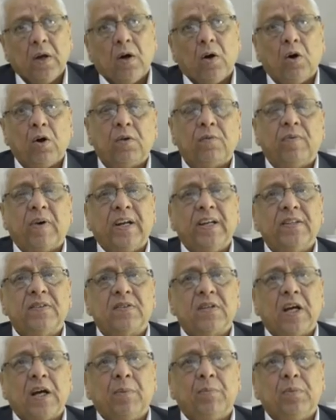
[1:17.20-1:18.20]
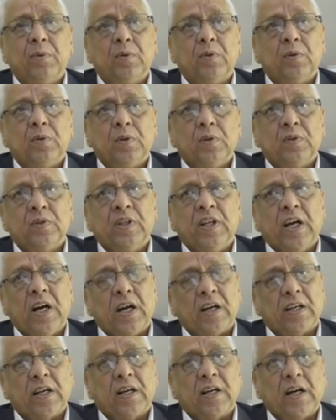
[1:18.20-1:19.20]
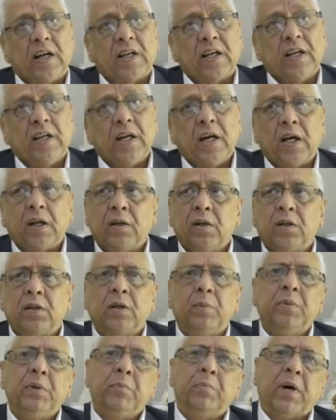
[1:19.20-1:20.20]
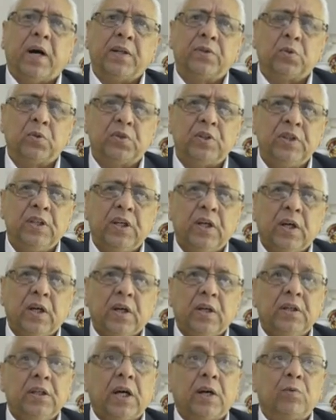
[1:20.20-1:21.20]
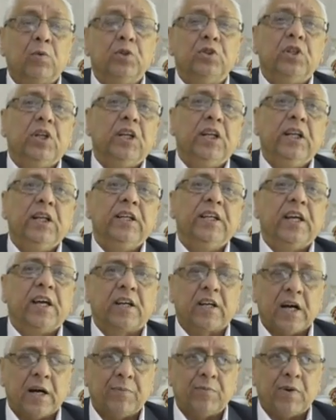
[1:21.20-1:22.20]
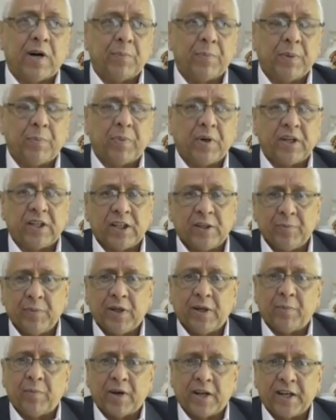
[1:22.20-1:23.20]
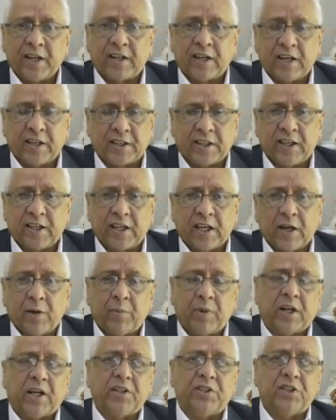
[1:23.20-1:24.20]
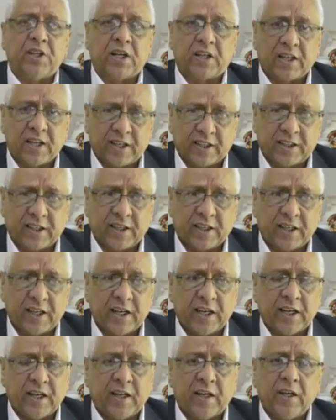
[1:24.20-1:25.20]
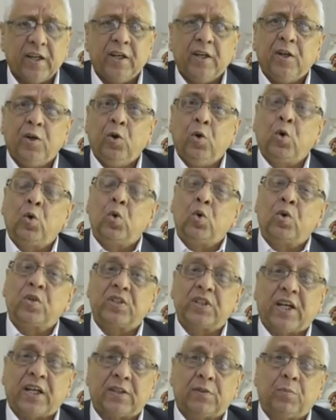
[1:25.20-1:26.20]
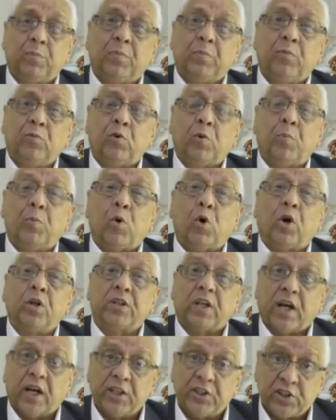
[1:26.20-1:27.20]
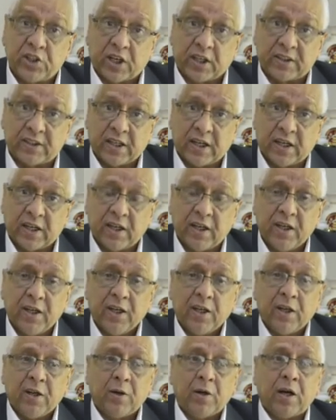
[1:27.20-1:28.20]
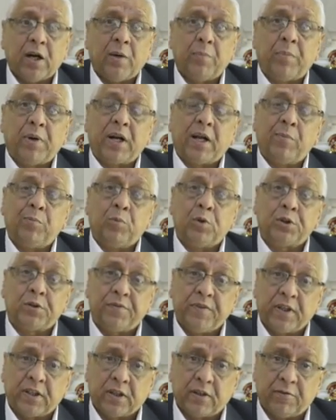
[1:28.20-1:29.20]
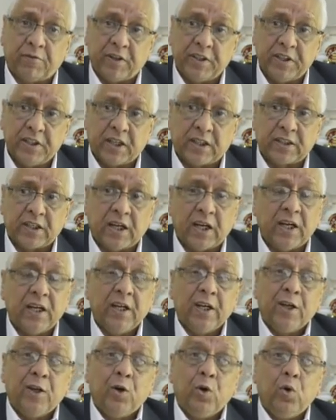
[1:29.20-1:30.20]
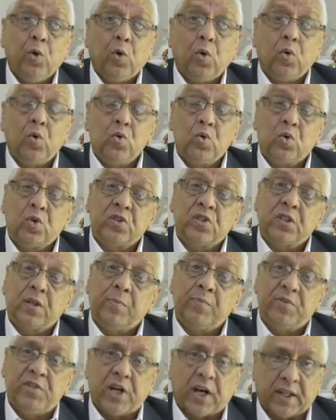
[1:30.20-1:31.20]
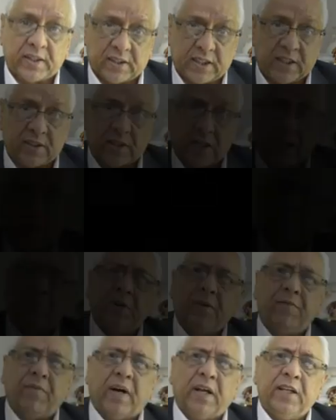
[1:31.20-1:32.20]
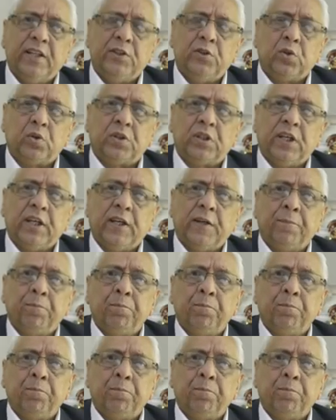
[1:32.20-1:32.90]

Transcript: और वालिद साहब ने आके कहा कि यार कभी बात होती यार वो जलील ये काम वहाँ पे पलटन में हमारे करके गया बड़ा अच्छा करके गया है लोगों के साथ वो बहुत अच्छा था बड़ा मुशफिक रवैया था लोगों को समझाता था अपने वालिद जो थे